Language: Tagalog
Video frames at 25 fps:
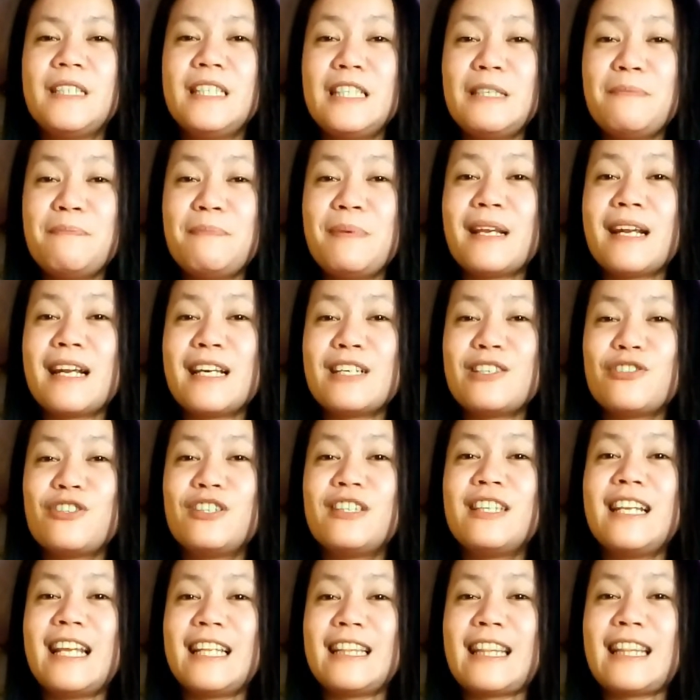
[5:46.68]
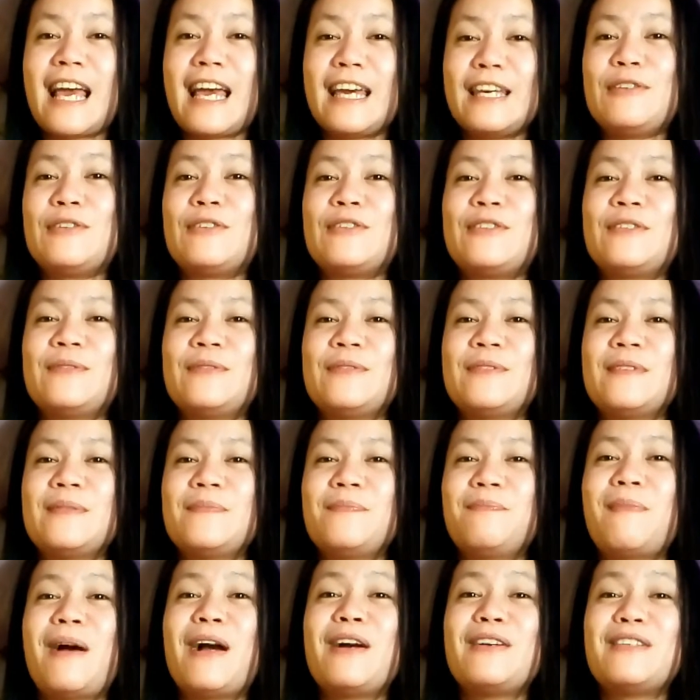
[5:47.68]
inspirasyon nila tayo
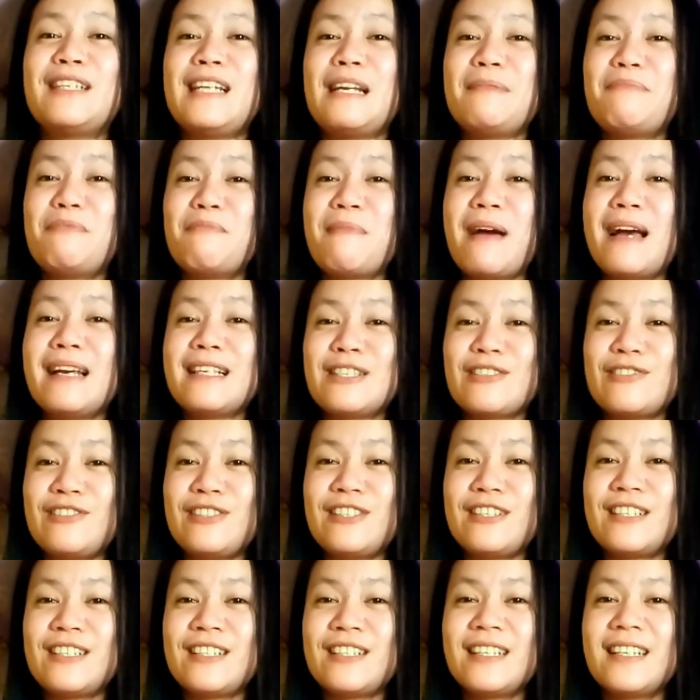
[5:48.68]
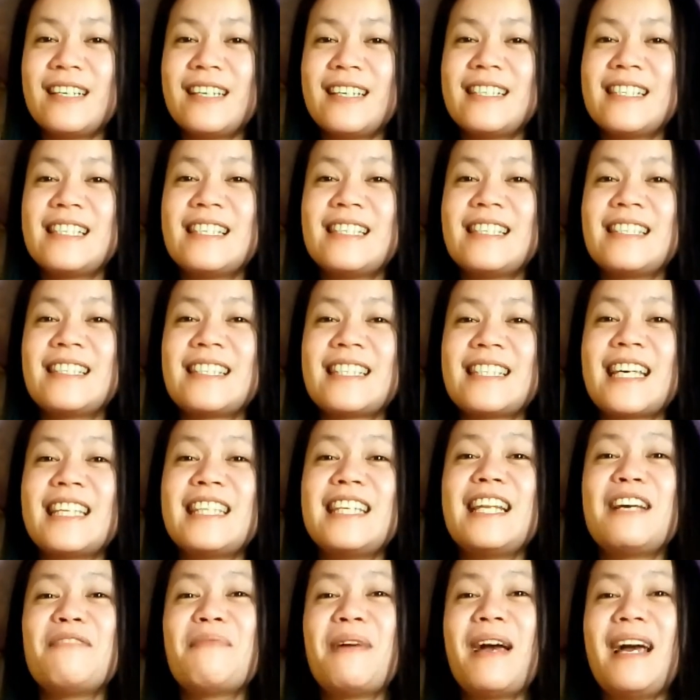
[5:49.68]
bago sila pumasok sa
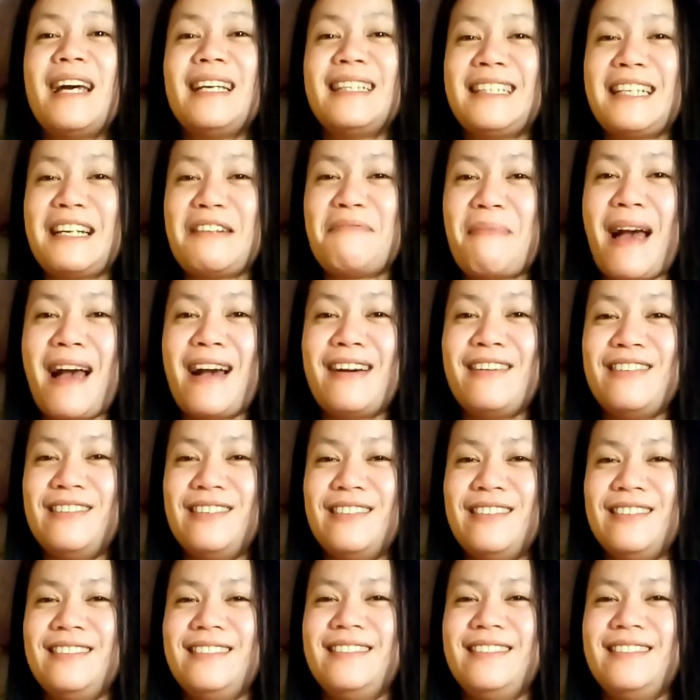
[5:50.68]
kanilang mga trabaho.